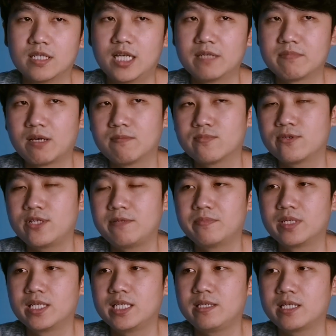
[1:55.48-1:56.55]
dan mampu
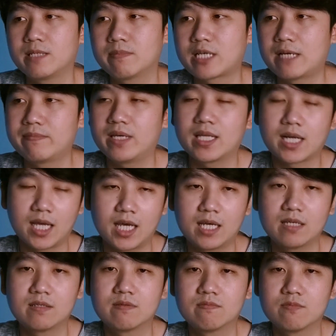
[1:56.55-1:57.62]
diberi
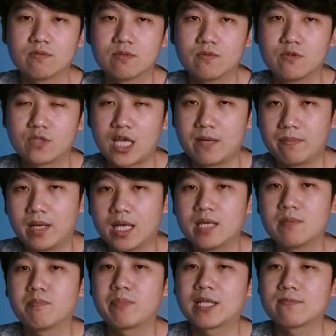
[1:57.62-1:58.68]
kamera
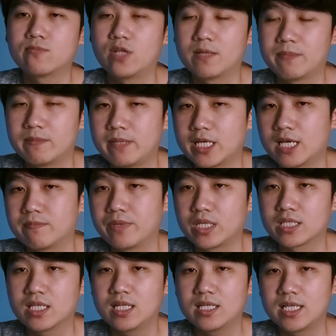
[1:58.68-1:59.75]
utama 48
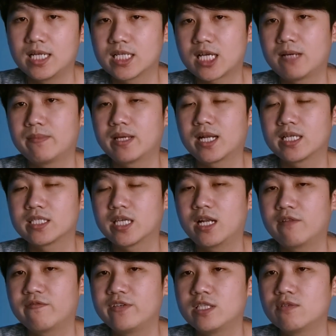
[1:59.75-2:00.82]
megapiksel dan kamera
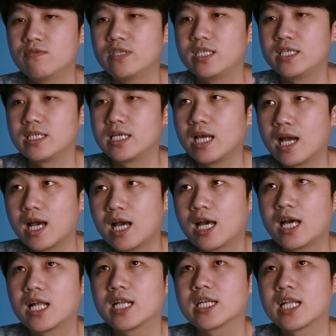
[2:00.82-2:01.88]
selfie itu
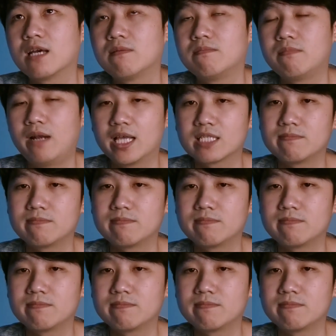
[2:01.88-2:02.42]
hingga 16